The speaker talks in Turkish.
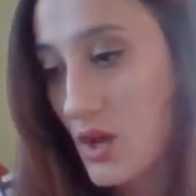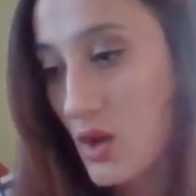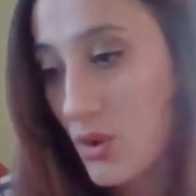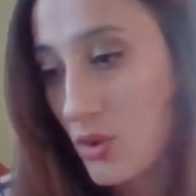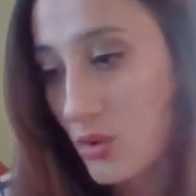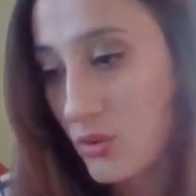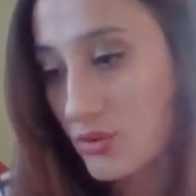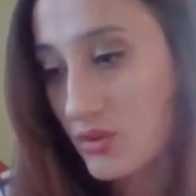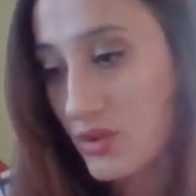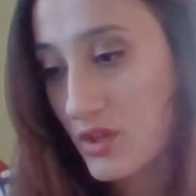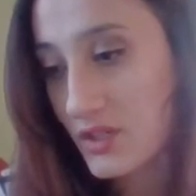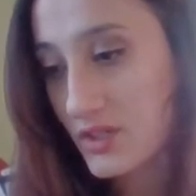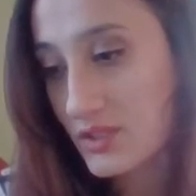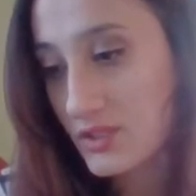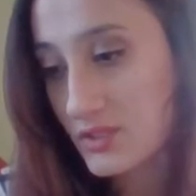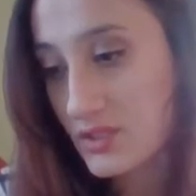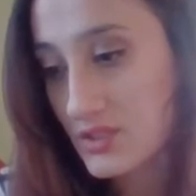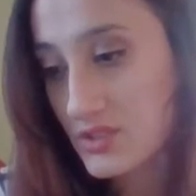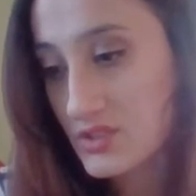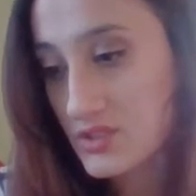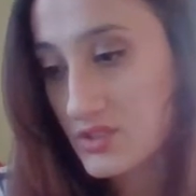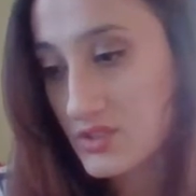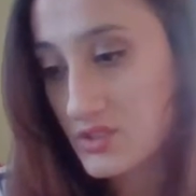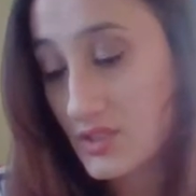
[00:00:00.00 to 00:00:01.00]
Onu
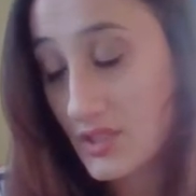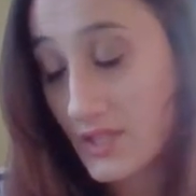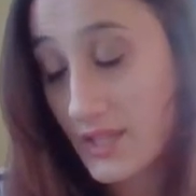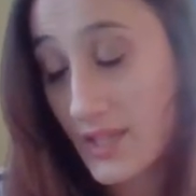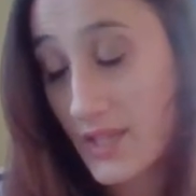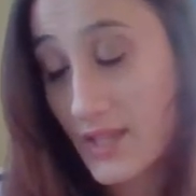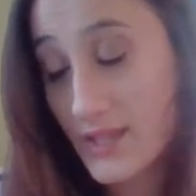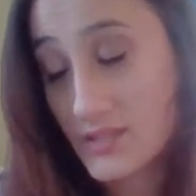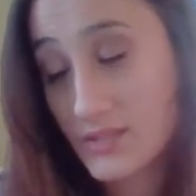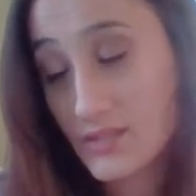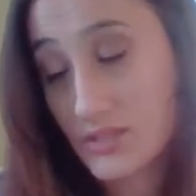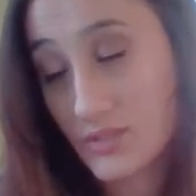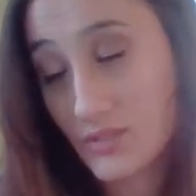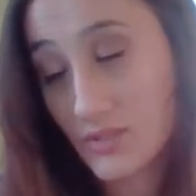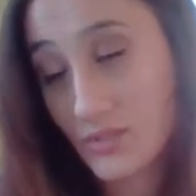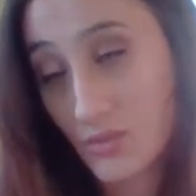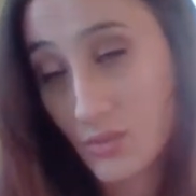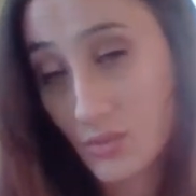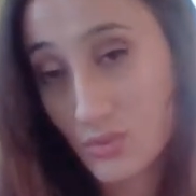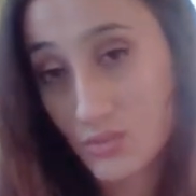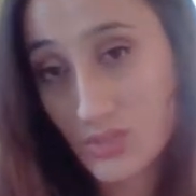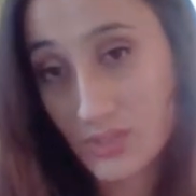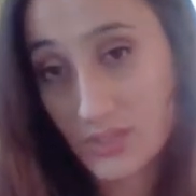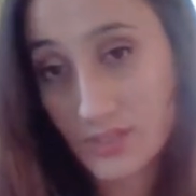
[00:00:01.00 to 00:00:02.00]
arkadaş eğer e,
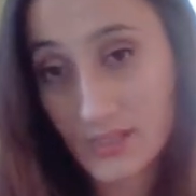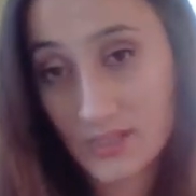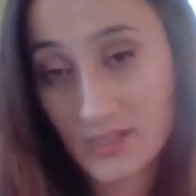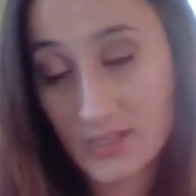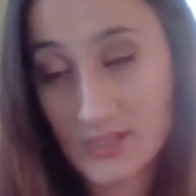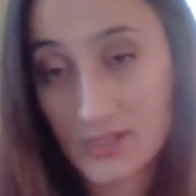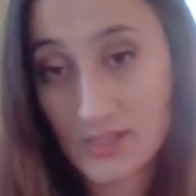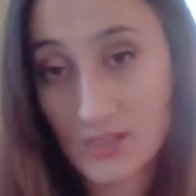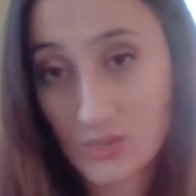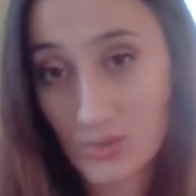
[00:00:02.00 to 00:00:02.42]
hocalarınıza